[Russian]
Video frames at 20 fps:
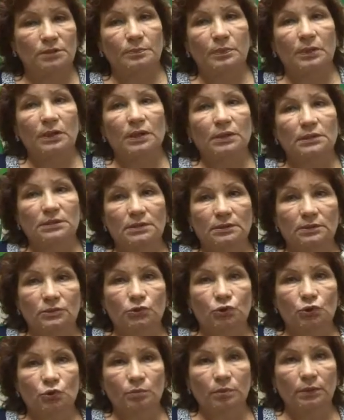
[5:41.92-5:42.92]
показать,
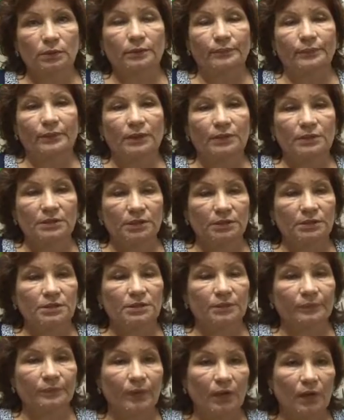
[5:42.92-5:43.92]
чтобы
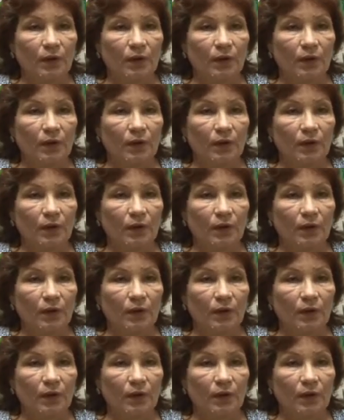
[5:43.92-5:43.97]
дети